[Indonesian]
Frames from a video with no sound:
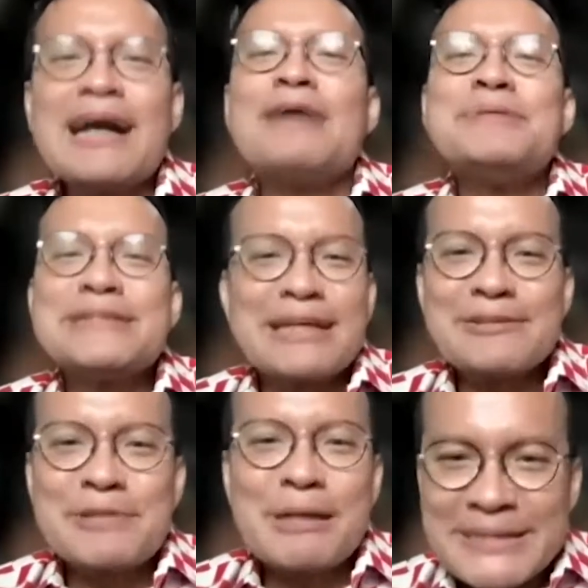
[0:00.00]
Ya nggak bisa
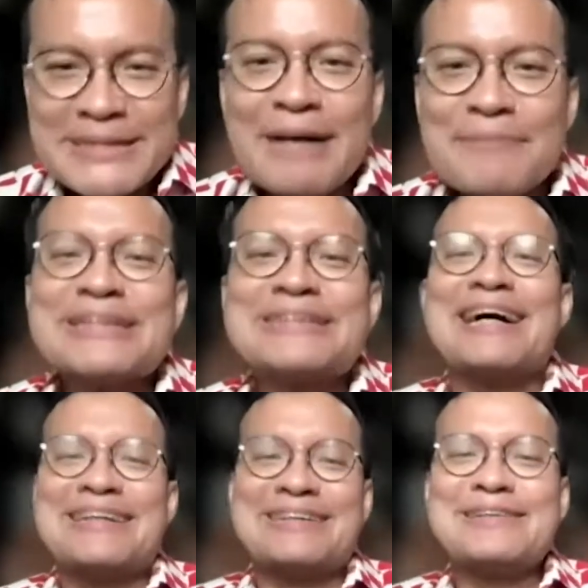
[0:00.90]
dong, udah pasti nggak
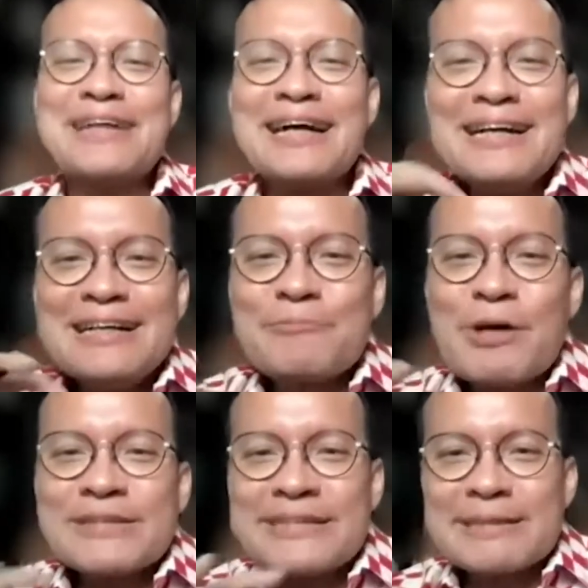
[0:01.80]
bisa gitu. Itu udah
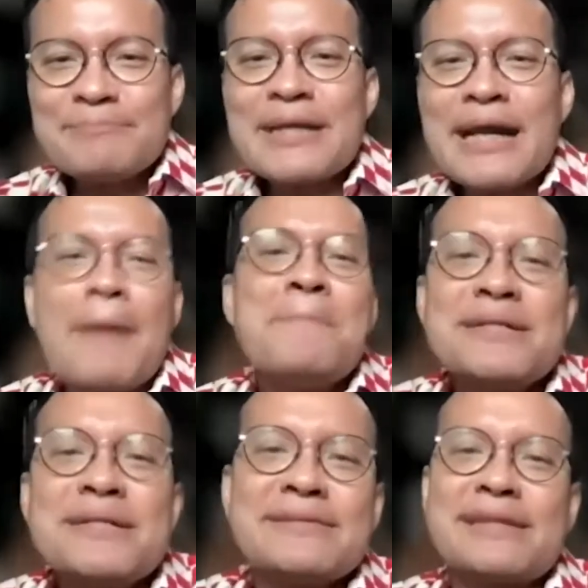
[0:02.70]
sebuah sistem yang
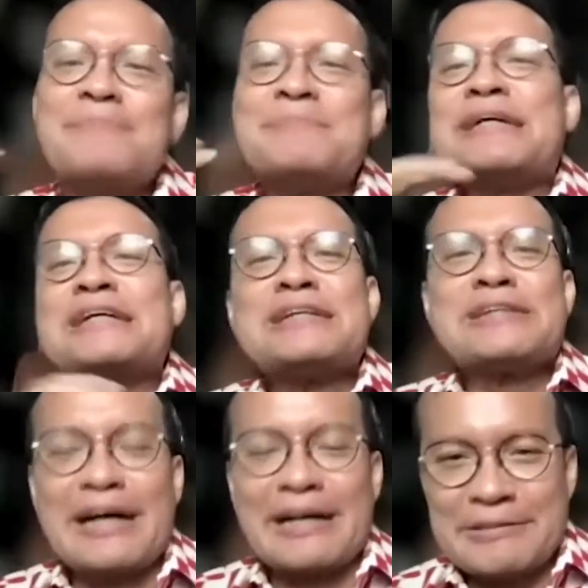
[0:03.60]
embedded dalam diri
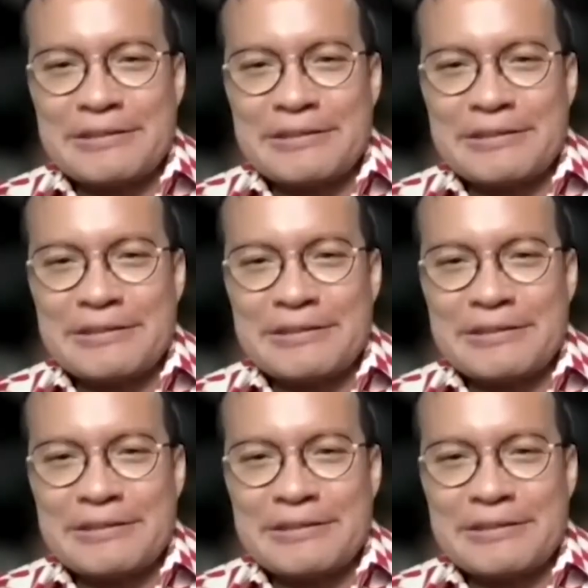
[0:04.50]
kita gitu.